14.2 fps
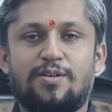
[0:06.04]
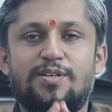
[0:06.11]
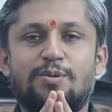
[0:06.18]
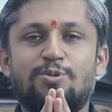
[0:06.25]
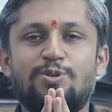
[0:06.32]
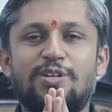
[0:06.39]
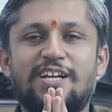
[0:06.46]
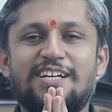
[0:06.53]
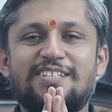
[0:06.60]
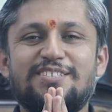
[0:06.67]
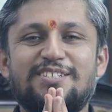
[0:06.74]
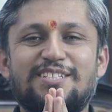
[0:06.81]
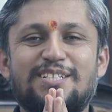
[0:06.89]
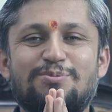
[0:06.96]
नमो
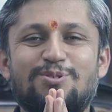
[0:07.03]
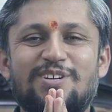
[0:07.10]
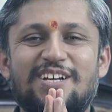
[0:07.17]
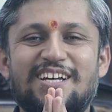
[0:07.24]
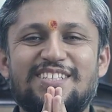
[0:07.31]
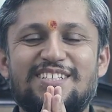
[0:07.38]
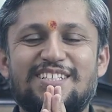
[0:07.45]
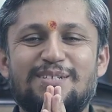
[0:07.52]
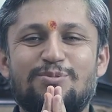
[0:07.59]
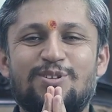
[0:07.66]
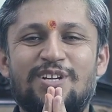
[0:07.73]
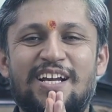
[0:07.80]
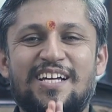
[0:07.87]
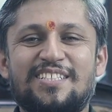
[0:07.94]
नारायण जी नमो नारायण जी
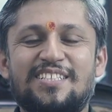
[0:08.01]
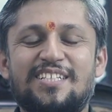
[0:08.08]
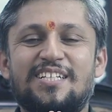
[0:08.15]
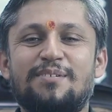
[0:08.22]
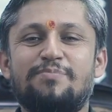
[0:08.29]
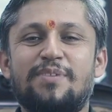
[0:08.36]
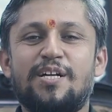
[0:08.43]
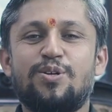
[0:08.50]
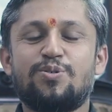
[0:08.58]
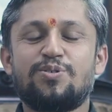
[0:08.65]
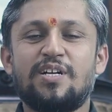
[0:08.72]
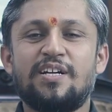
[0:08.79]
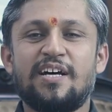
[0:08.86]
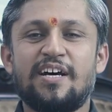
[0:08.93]
नमो नारायण जी मैं
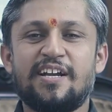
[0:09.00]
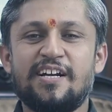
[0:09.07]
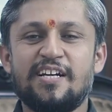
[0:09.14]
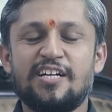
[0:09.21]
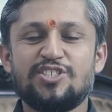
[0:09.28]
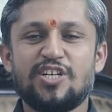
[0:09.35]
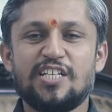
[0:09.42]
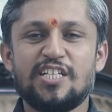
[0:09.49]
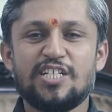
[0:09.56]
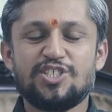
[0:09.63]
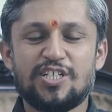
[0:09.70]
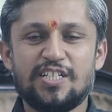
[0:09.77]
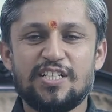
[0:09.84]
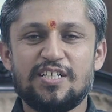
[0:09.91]
डॉक्टर नारायण आचार्य
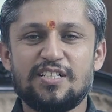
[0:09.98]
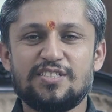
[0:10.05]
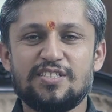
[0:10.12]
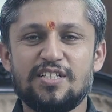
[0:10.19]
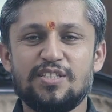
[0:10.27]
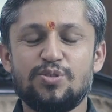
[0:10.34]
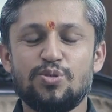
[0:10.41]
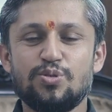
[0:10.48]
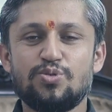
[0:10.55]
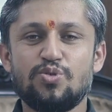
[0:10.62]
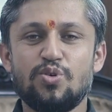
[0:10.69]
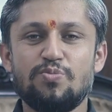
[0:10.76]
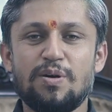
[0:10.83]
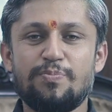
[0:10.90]
चंडीगढ़ से
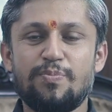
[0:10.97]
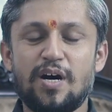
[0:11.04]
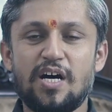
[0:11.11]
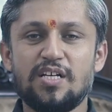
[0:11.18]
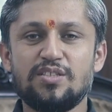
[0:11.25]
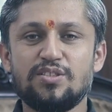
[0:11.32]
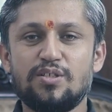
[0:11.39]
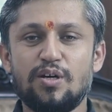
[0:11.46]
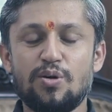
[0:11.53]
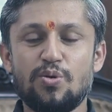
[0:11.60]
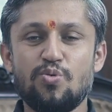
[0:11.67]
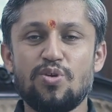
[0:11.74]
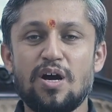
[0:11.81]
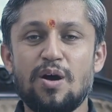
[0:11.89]
दोस्तों मैं बात
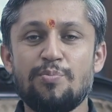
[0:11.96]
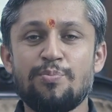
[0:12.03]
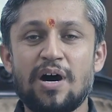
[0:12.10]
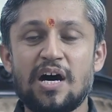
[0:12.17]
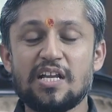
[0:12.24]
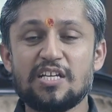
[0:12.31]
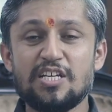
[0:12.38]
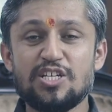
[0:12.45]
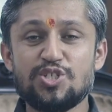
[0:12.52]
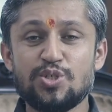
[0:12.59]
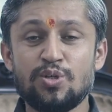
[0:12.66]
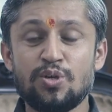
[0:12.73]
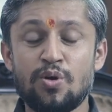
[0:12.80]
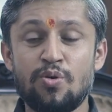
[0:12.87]
करूंगा
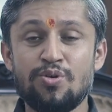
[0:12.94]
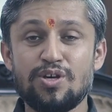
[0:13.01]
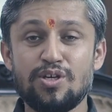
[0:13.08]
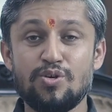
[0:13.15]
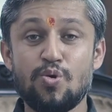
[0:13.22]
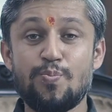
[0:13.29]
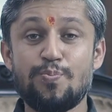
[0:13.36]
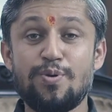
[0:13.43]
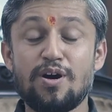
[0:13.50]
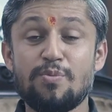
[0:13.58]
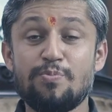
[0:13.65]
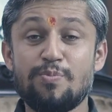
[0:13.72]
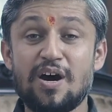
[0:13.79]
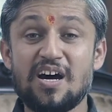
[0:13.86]
मार्केश ग्रहों के
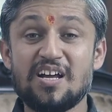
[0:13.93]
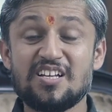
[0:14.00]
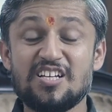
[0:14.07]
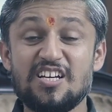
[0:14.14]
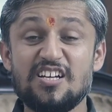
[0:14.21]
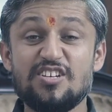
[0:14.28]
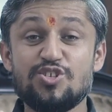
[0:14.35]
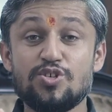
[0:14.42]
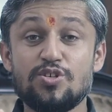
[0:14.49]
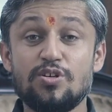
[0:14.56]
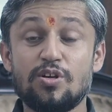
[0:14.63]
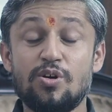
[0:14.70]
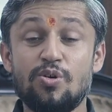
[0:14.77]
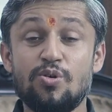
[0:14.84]
ऊपर मार्केश
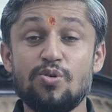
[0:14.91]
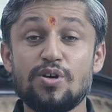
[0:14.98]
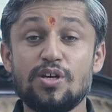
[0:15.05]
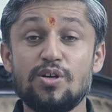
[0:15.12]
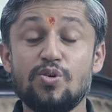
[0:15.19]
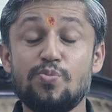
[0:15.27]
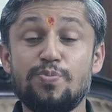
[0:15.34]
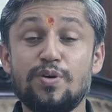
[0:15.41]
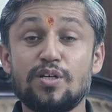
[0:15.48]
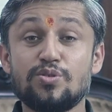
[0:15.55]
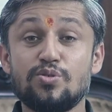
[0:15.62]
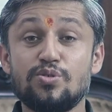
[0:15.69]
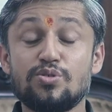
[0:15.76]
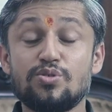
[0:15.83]
ग्रहों के
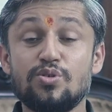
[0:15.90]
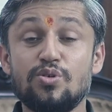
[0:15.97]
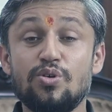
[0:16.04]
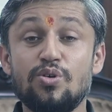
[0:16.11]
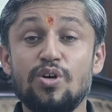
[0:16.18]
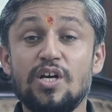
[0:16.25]
ऊपर दोस्तों